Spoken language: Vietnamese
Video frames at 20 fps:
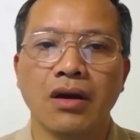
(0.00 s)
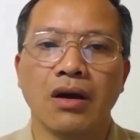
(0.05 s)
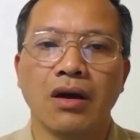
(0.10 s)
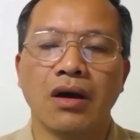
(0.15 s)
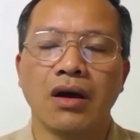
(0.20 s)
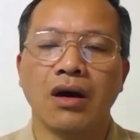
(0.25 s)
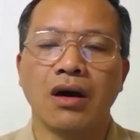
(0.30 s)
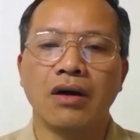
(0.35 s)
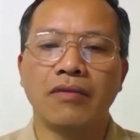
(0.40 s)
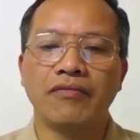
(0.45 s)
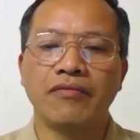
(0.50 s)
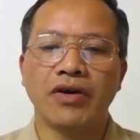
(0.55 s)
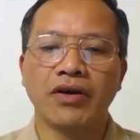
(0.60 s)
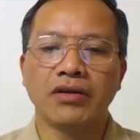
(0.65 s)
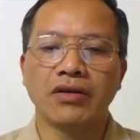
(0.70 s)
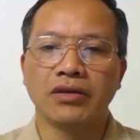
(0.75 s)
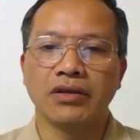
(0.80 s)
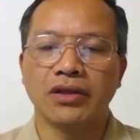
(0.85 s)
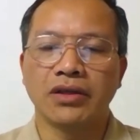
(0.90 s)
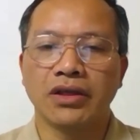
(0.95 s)
Ờ, vâng,
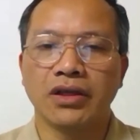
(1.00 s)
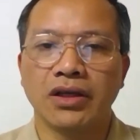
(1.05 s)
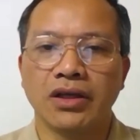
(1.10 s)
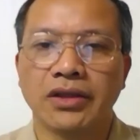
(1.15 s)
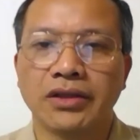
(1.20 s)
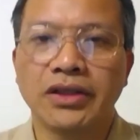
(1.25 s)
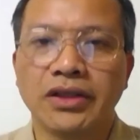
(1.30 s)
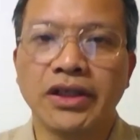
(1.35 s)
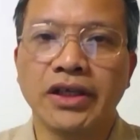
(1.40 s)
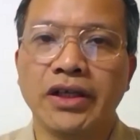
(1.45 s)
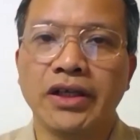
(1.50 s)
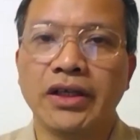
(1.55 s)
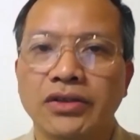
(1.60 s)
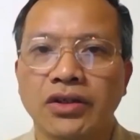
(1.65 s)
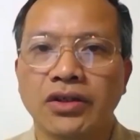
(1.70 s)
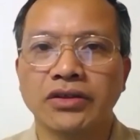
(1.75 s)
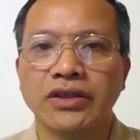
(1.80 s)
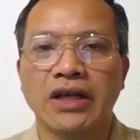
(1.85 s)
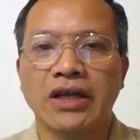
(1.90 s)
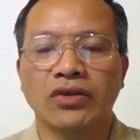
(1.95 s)
ờ, thì
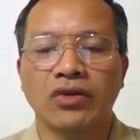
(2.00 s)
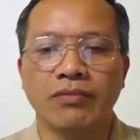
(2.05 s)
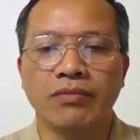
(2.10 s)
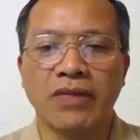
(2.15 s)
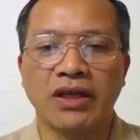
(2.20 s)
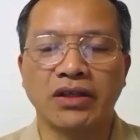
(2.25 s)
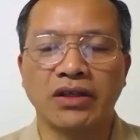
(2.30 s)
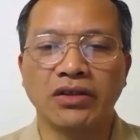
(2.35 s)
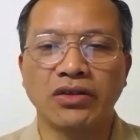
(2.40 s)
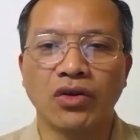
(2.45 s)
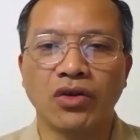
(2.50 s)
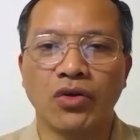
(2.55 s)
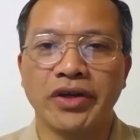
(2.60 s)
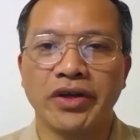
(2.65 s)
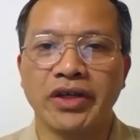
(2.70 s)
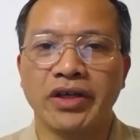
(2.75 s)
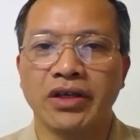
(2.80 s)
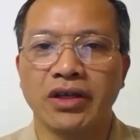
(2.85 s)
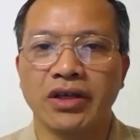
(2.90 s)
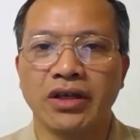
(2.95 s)
rõ ràng rồi bản thân
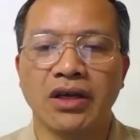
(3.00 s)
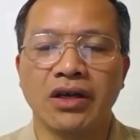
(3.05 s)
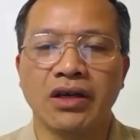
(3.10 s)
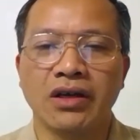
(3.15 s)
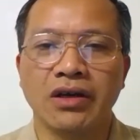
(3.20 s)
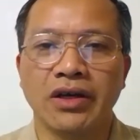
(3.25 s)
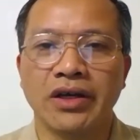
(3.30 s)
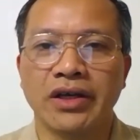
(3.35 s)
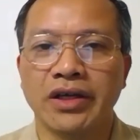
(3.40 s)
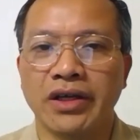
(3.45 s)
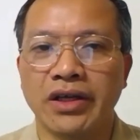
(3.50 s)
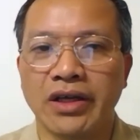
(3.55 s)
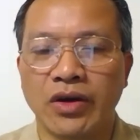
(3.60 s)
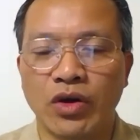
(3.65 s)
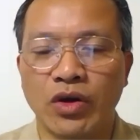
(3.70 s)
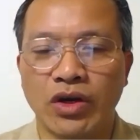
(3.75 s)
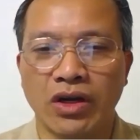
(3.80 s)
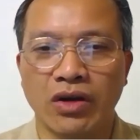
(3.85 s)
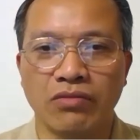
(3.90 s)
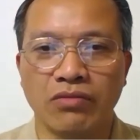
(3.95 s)
tôi là người
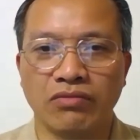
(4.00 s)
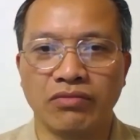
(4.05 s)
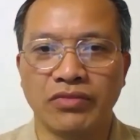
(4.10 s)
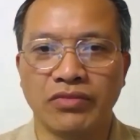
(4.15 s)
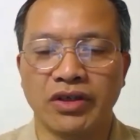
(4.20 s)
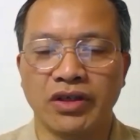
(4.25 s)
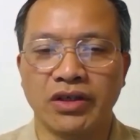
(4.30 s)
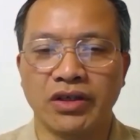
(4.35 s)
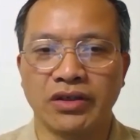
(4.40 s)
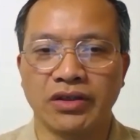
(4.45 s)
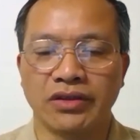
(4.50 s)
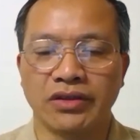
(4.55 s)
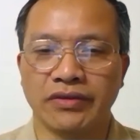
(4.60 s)
hoạt động ờ,